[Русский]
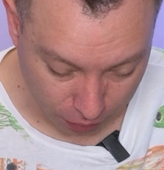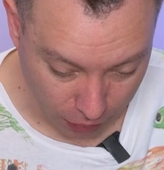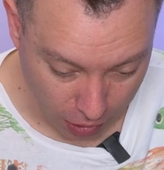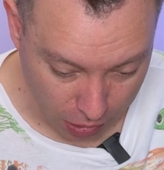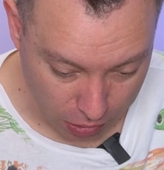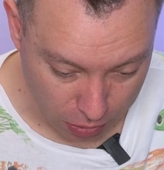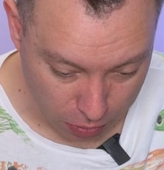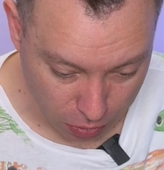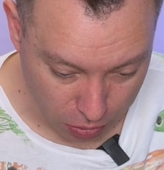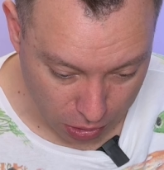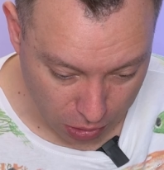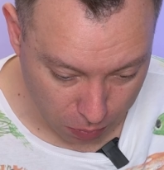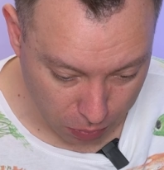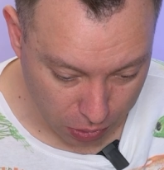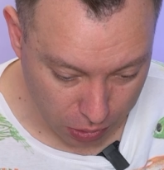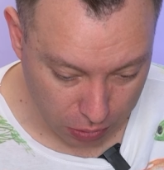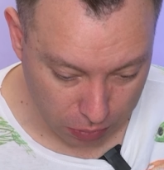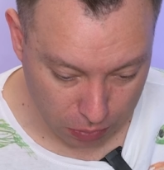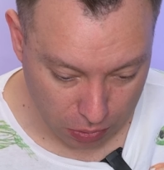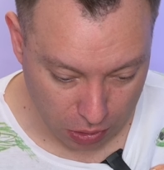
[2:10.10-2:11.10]
Да, слой
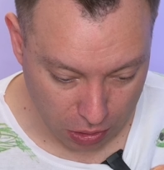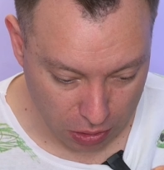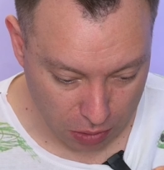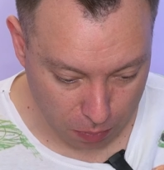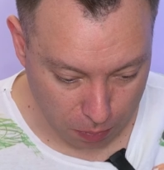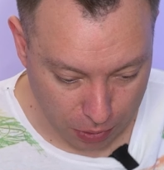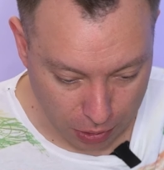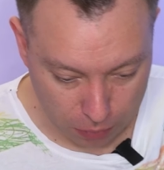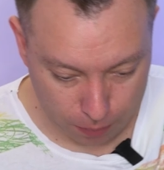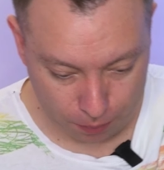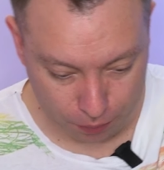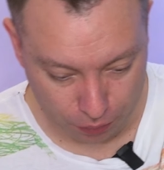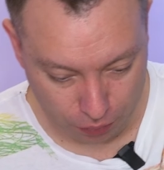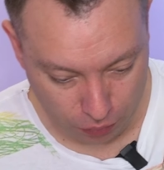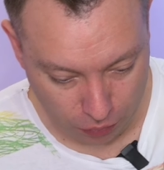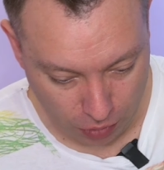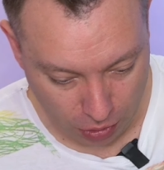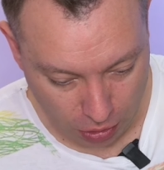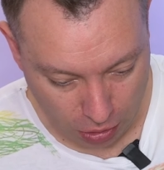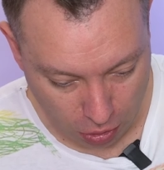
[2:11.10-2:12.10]
рыбы здесь прям
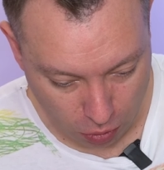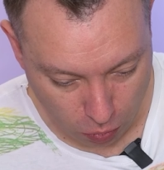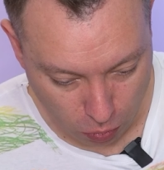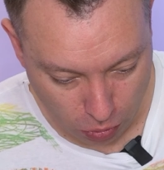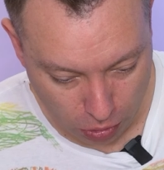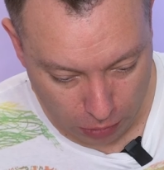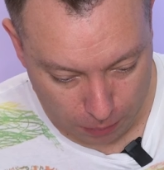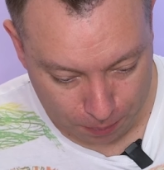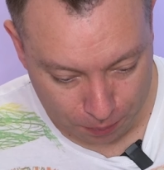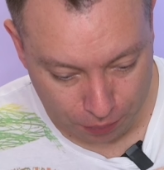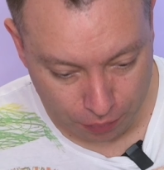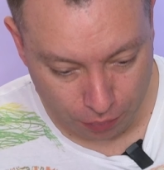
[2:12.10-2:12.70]
никакой.